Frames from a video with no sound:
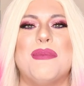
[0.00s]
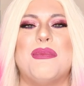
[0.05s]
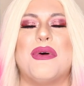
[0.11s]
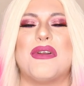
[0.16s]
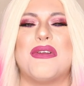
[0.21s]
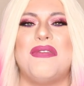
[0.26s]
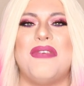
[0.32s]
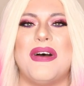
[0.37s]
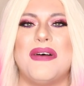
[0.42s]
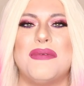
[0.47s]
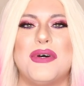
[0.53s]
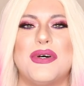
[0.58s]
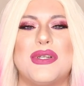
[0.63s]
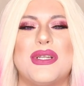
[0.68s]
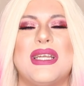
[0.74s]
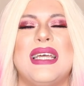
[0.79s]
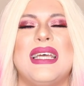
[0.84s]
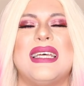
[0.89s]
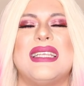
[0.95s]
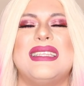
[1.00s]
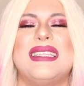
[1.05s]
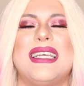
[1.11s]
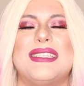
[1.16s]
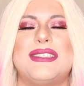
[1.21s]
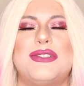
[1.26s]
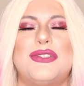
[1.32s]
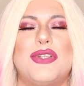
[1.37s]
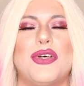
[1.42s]
Por favor,
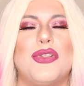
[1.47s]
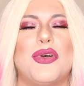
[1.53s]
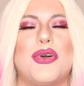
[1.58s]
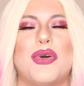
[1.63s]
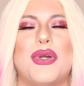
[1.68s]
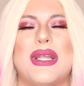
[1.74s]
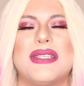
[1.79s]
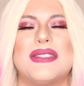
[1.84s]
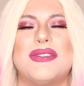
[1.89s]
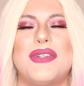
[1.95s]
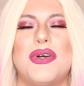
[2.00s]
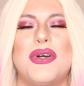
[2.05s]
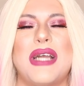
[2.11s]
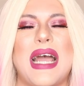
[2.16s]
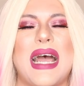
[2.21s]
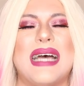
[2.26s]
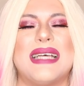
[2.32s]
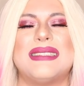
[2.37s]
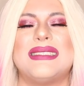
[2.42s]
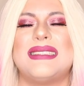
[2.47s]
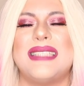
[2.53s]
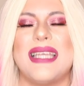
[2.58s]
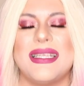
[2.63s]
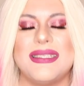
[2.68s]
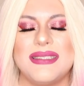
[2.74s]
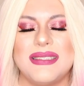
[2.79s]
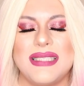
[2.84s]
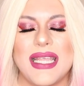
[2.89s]
de todo corazón,
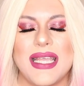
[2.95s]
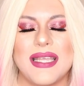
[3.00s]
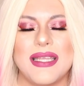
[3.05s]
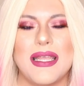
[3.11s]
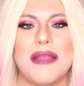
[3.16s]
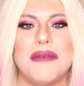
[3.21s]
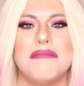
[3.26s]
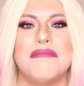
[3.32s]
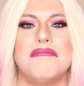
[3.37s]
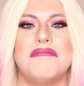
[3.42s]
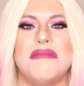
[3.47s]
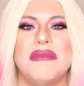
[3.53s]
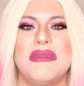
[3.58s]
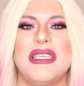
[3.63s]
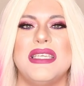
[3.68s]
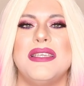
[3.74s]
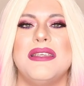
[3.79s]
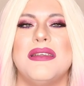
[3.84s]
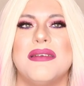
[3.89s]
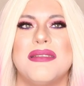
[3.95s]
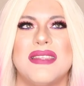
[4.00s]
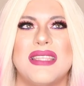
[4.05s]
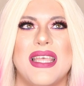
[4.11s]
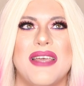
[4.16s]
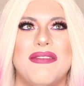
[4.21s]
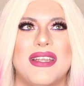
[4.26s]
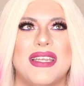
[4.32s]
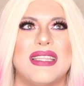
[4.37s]
acepten mi,
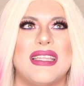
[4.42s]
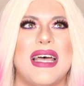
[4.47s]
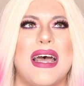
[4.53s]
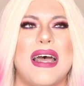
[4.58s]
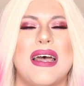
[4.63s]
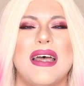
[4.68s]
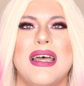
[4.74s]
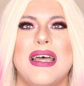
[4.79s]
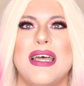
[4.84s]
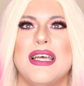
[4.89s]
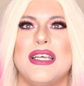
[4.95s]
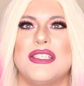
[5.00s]
de verdad,